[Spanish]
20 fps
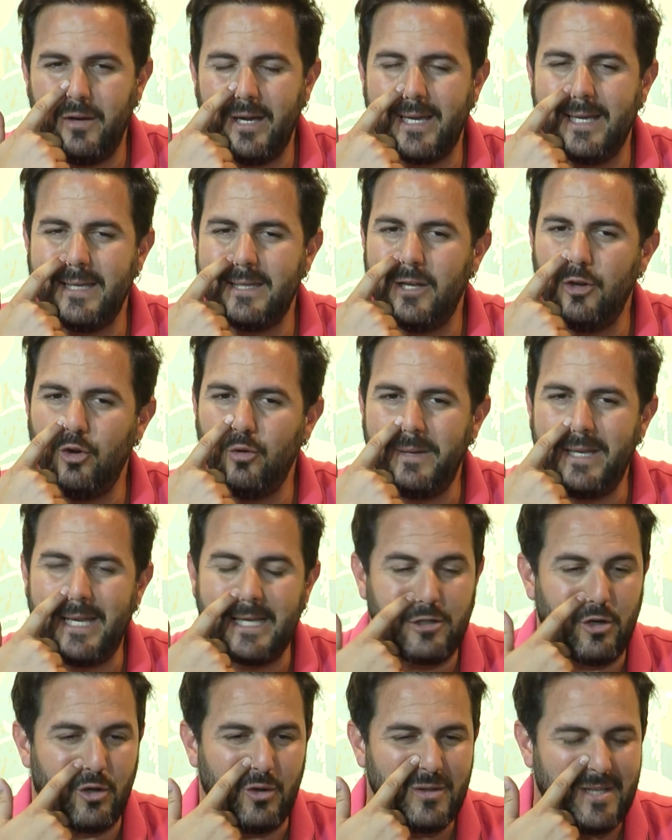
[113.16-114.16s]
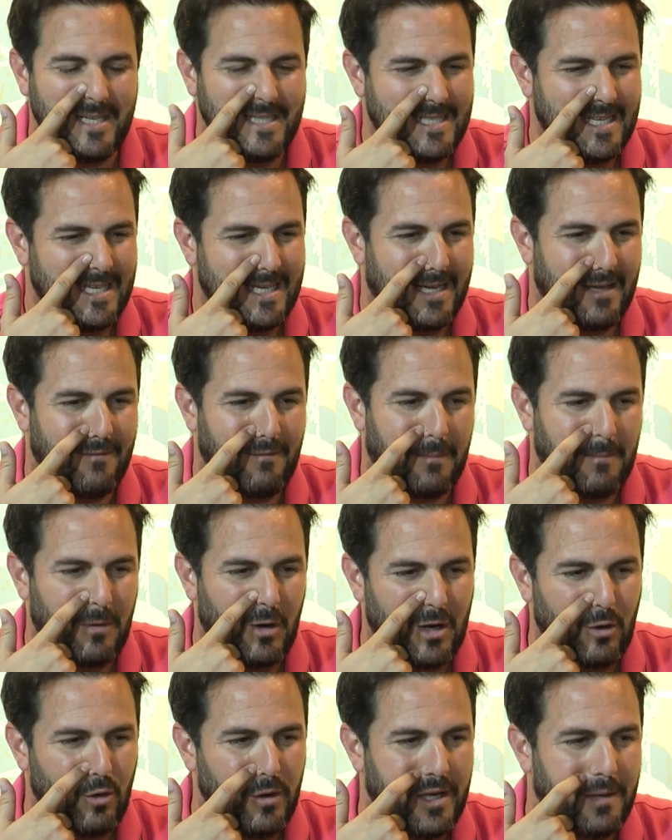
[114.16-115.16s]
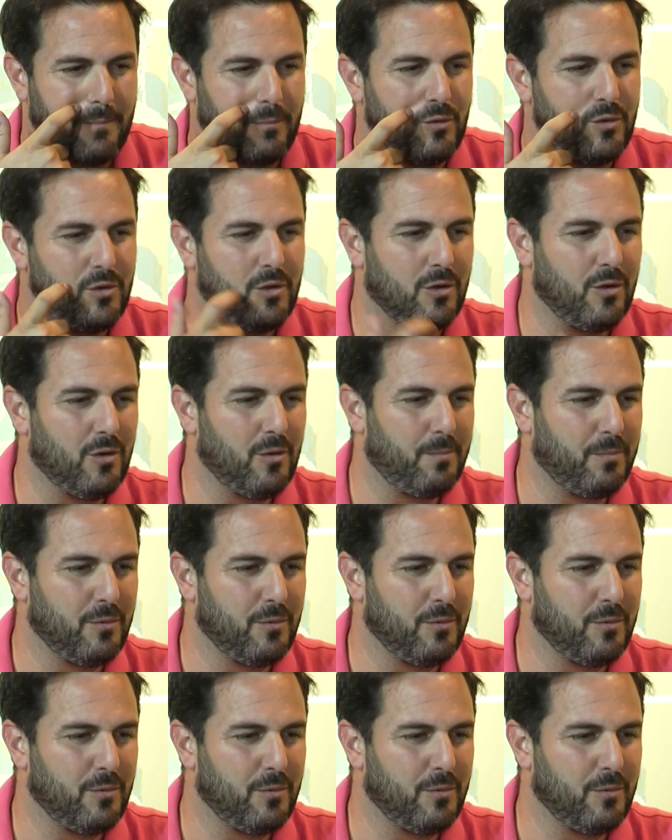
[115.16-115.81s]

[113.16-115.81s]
que se ilumina, esto consiste en que vamos a coger puntos